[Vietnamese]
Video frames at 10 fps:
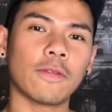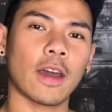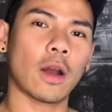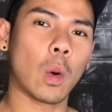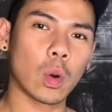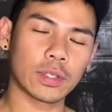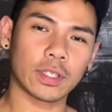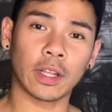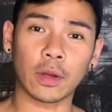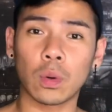về orange
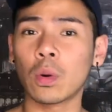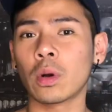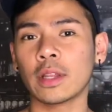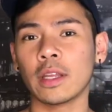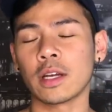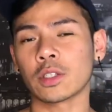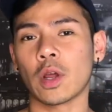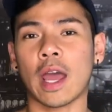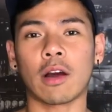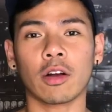liqueur thì được
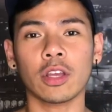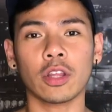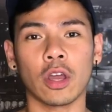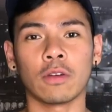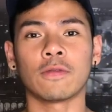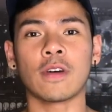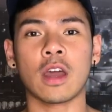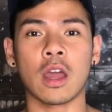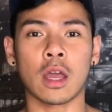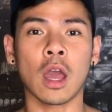rồi Hào có giới thiệu
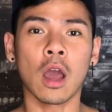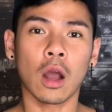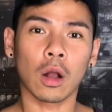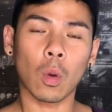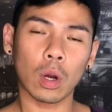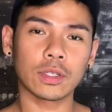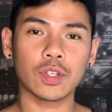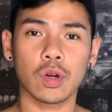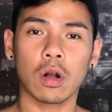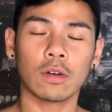về
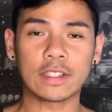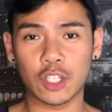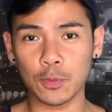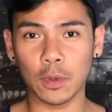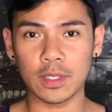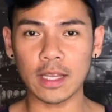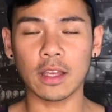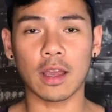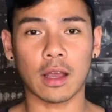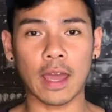Cointreau và Triple Sec
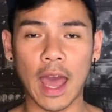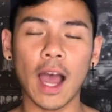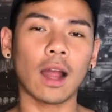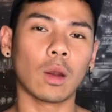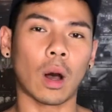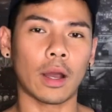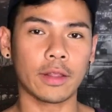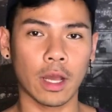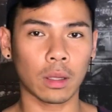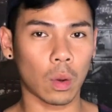thì cả hai loại
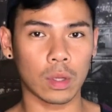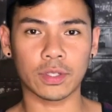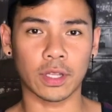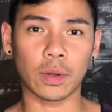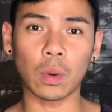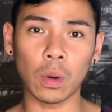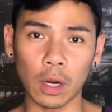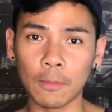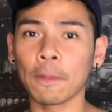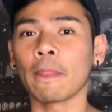đều là orange liqueur
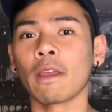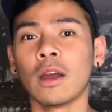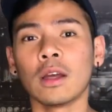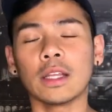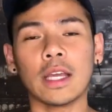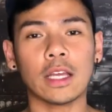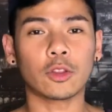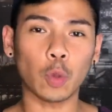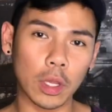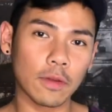thì
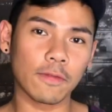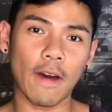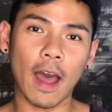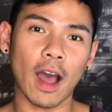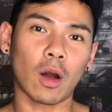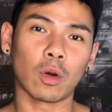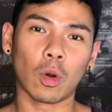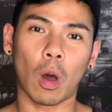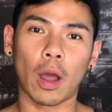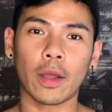tùy vào
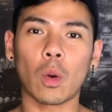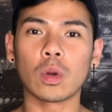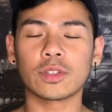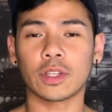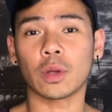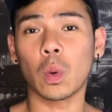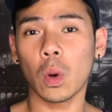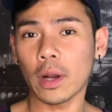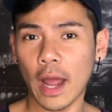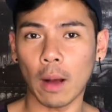loại orange
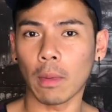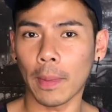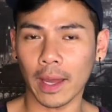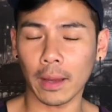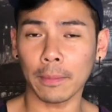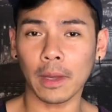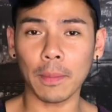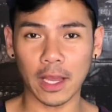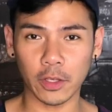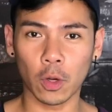liqueur nào mà bạn các, các
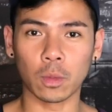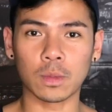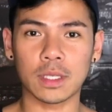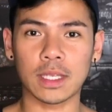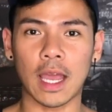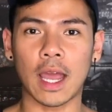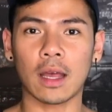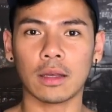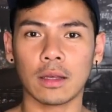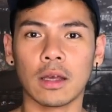bạn dùng sẽ
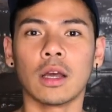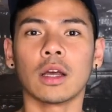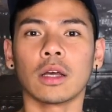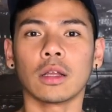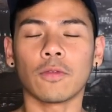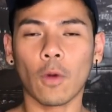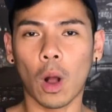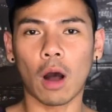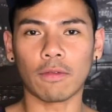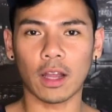phù
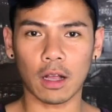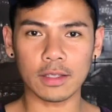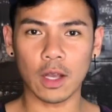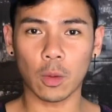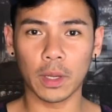hợp với lại cocktail của